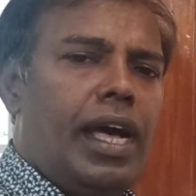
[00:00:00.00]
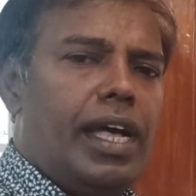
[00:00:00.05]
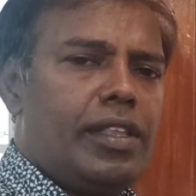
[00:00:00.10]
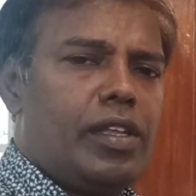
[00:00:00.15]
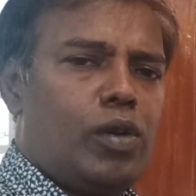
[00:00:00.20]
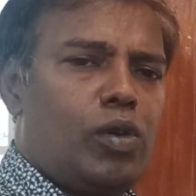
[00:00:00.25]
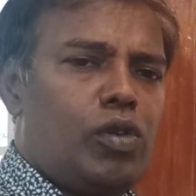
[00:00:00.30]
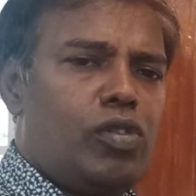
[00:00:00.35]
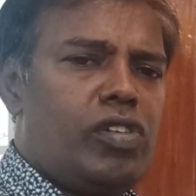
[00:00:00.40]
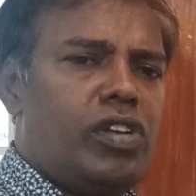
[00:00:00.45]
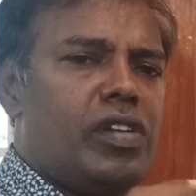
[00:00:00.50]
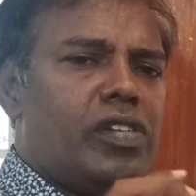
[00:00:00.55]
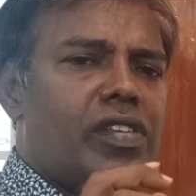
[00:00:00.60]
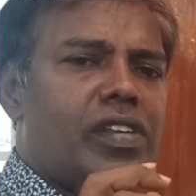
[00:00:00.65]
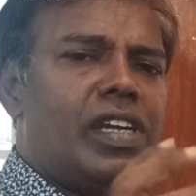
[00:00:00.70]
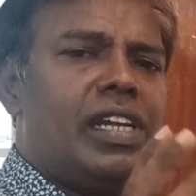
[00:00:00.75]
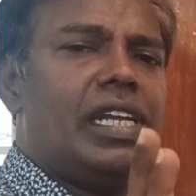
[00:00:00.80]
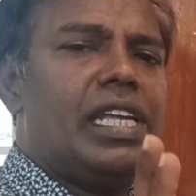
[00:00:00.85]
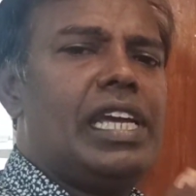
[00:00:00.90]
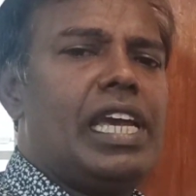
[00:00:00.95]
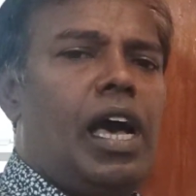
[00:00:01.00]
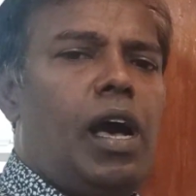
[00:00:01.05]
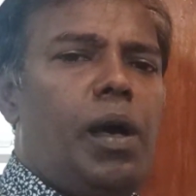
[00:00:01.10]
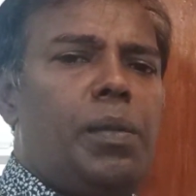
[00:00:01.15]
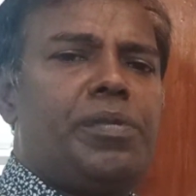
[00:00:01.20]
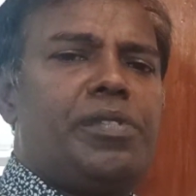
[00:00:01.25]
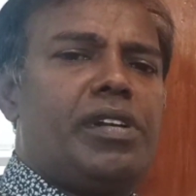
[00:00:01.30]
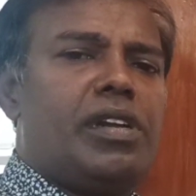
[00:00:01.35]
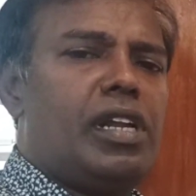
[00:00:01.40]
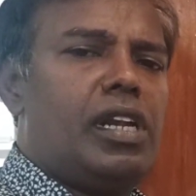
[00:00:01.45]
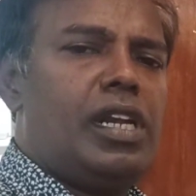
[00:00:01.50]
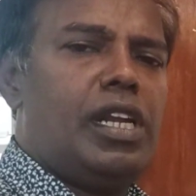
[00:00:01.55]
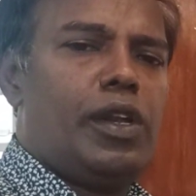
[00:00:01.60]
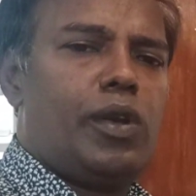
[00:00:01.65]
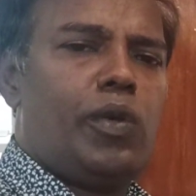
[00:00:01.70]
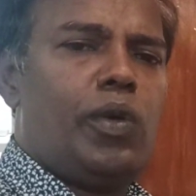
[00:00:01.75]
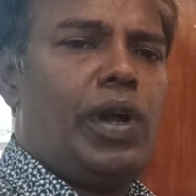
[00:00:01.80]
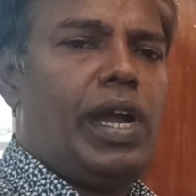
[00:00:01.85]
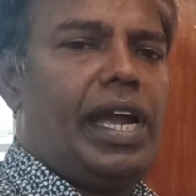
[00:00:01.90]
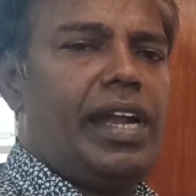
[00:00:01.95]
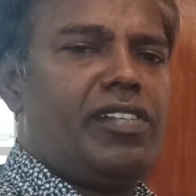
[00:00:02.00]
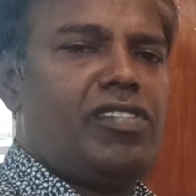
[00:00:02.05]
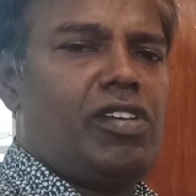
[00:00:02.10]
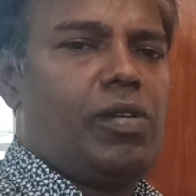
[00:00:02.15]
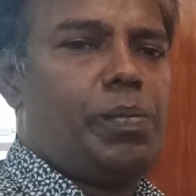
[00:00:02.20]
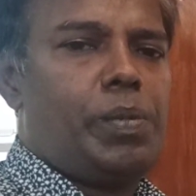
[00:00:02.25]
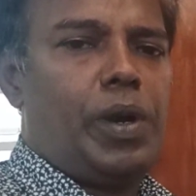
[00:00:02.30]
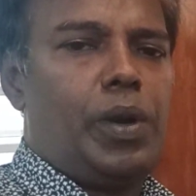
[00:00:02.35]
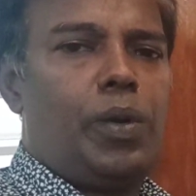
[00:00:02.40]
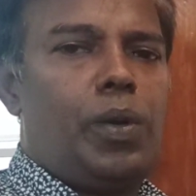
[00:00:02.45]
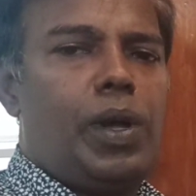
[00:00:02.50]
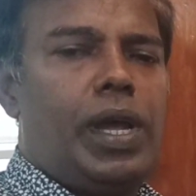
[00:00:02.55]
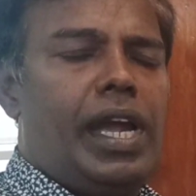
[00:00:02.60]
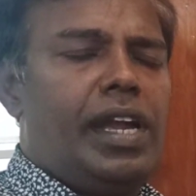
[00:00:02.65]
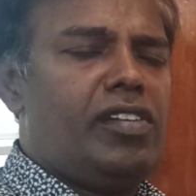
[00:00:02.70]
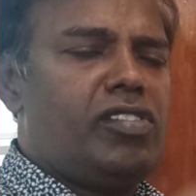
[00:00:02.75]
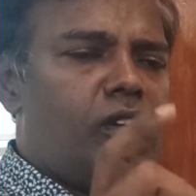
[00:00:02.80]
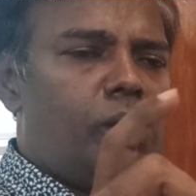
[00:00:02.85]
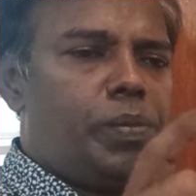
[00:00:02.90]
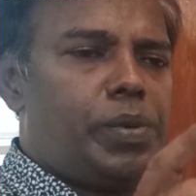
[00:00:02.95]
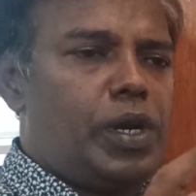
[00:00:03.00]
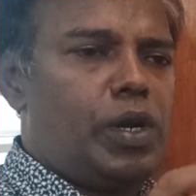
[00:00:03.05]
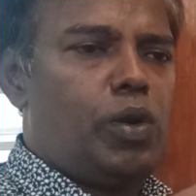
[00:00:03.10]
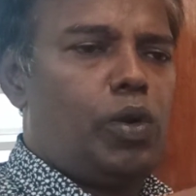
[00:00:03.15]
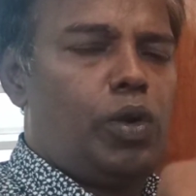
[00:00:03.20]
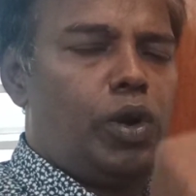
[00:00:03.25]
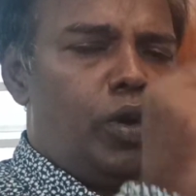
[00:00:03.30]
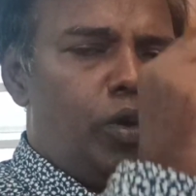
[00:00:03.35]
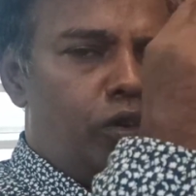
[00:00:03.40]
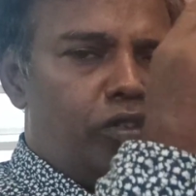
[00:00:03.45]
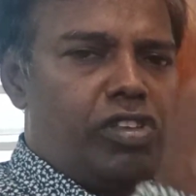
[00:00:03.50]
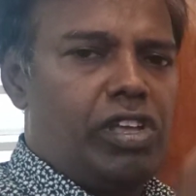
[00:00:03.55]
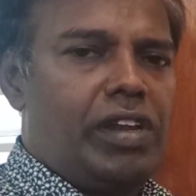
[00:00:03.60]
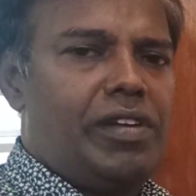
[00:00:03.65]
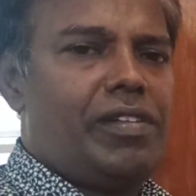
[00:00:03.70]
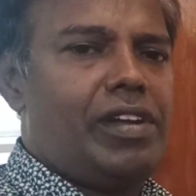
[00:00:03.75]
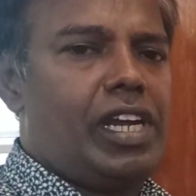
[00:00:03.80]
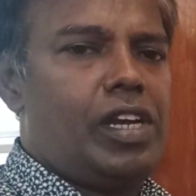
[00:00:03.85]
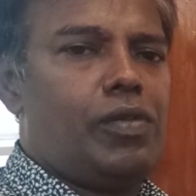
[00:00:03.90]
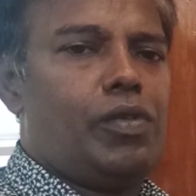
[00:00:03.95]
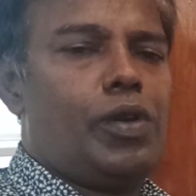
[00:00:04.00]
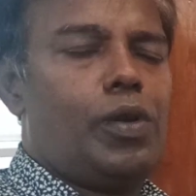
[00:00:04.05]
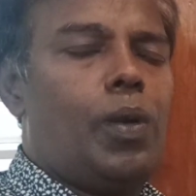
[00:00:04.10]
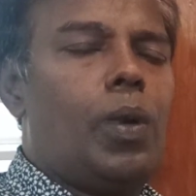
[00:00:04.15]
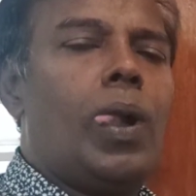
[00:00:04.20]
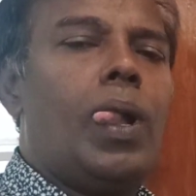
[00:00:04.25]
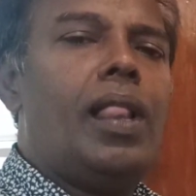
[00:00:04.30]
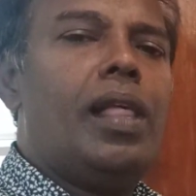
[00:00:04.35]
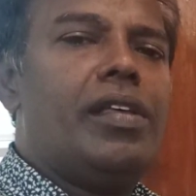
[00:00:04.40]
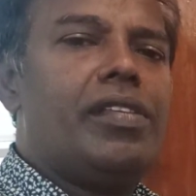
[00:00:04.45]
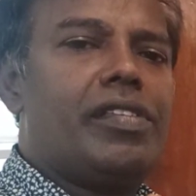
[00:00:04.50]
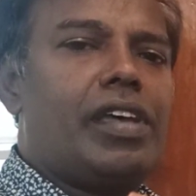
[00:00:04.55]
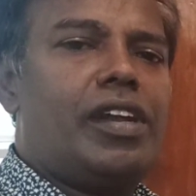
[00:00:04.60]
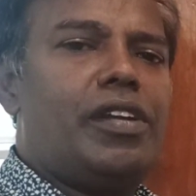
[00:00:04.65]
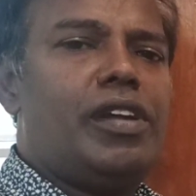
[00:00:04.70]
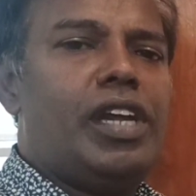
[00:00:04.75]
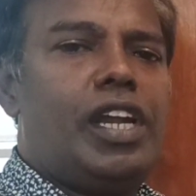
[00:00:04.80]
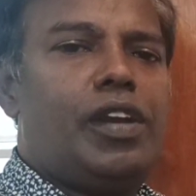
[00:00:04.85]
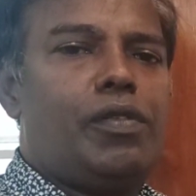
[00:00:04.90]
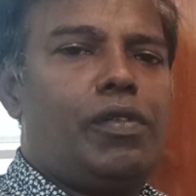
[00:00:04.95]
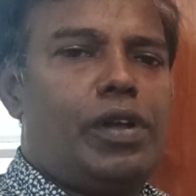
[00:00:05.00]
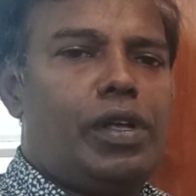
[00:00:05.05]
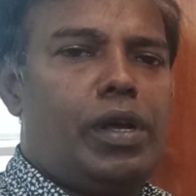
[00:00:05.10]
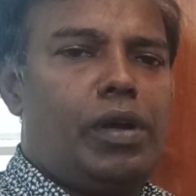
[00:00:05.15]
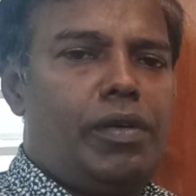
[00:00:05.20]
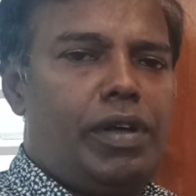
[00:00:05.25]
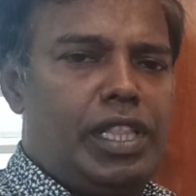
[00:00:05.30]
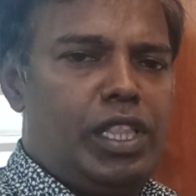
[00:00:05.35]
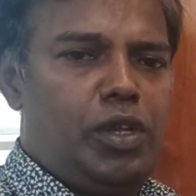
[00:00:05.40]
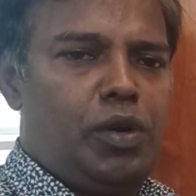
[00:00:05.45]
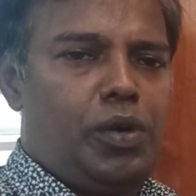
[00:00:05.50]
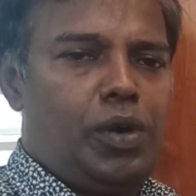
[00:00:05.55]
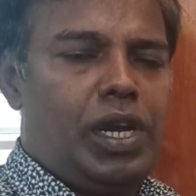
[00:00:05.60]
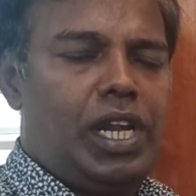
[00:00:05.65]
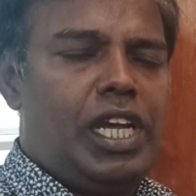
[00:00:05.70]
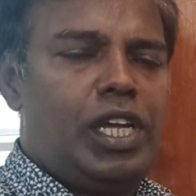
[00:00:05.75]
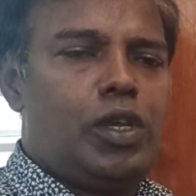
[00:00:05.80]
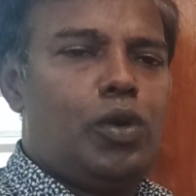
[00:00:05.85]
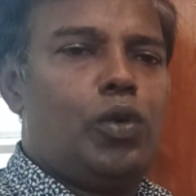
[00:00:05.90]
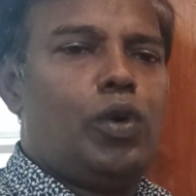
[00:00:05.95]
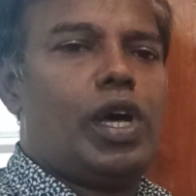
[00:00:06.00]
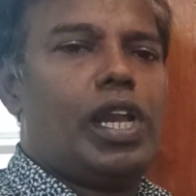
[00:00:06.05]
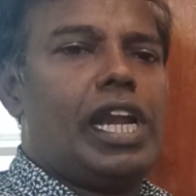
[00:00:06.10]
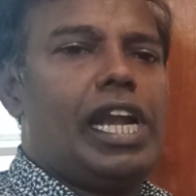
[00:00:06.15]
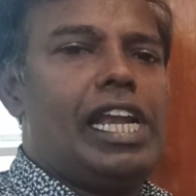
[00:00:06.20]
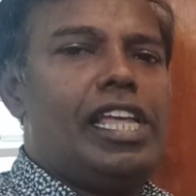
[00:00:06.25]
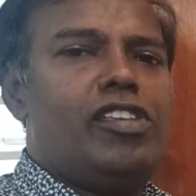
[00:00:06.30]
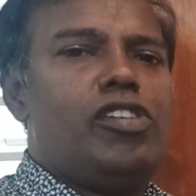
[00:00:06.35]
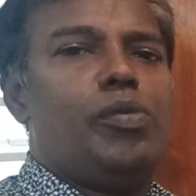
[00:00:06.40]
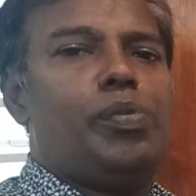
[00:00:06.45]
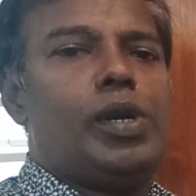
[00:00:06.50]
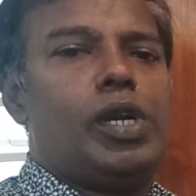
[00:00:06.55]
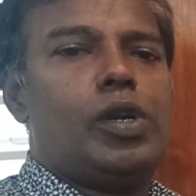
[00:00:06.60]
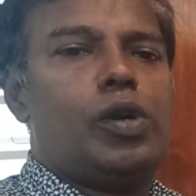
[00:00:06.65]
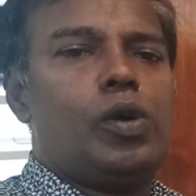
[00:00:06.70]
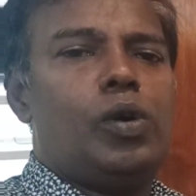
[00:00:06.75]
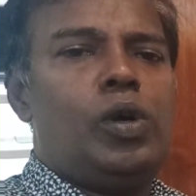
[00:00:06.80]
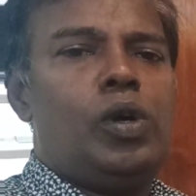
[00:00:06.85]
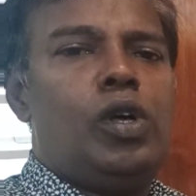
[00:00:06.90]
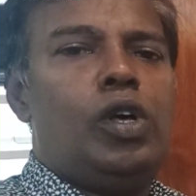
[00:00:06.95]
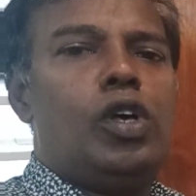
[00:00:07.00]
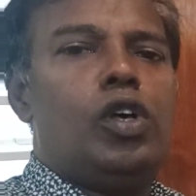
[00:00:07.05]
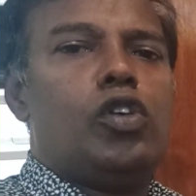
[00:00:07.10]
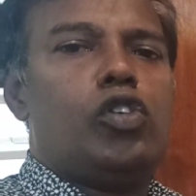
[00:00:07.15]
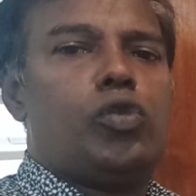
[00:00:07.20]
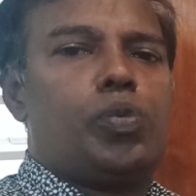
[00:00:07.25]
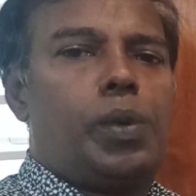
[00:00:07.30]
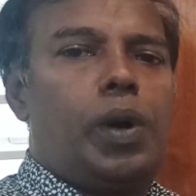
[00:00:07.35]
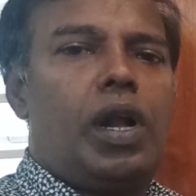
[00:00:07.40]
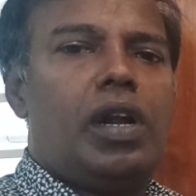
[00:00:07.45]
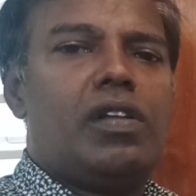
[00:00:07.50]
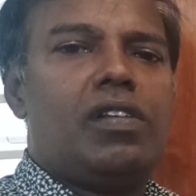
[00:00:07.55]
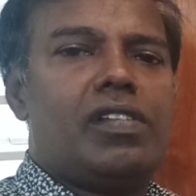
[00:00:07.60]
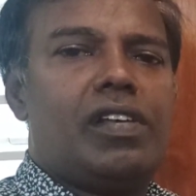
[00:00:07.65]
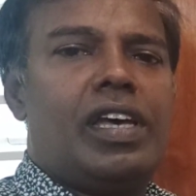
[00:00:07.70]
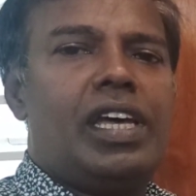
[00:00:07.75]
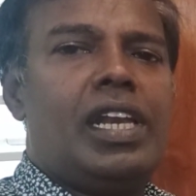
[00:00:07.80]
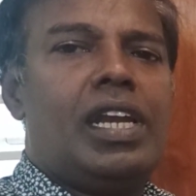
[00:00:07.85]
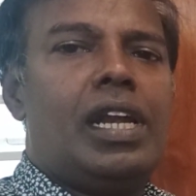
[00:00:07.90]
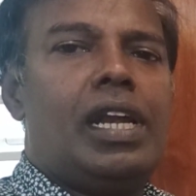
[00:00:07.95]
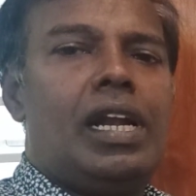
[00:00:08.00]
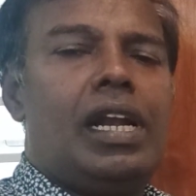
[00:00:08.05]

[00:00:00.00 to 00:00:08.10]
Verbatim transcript: அந்த கொஸ்டின்ஸ்க்கு நீங்கள் ஆப்ஷனல் இருக்கும் ஆன்சர் பண்ணணும் ஆன்சர் பண்ண உடனே ஒரு சர்டிஃபிகேட் வரும் சர்டிஃபிகேட் வந்த உடனே யூ ஆர் எலிஜிபிள் டு ஸ்பான்சர்